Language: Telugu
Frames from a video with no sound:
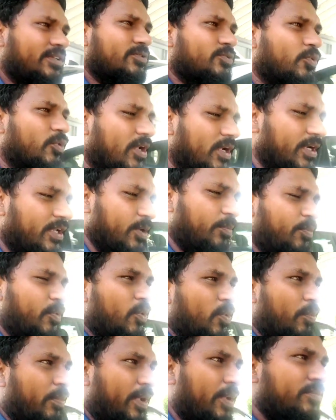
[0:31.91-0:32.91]
చూడండి
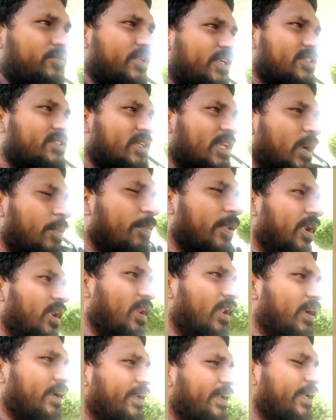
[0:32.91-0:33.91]
ఇప్పుడు మేము చేసిన
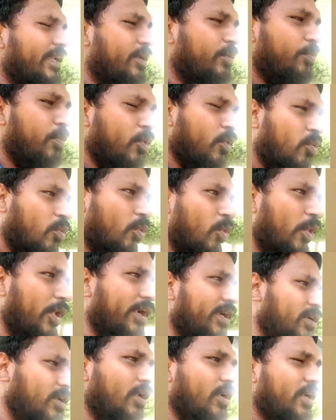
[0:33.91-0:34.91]
పనులకి ఇప్పుడు
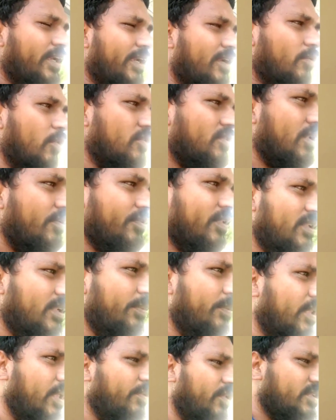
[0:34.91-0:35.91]
కోయట్లోకి కొత్త వీధ
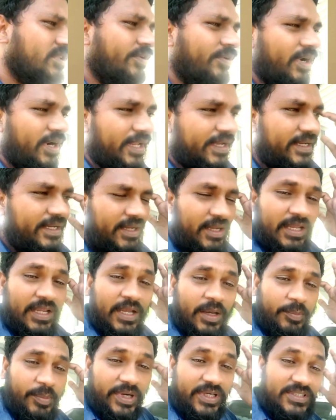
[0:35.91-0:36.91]
మీద వచ్చే వాళ్ళకి
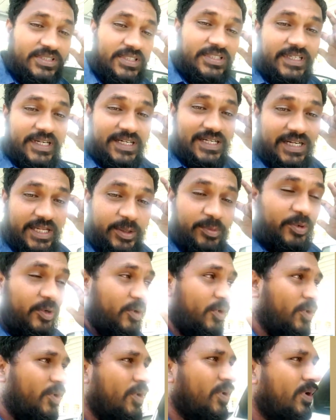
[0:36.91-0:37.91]
పరిస్థితి ఎట్లా ఇప్పుడు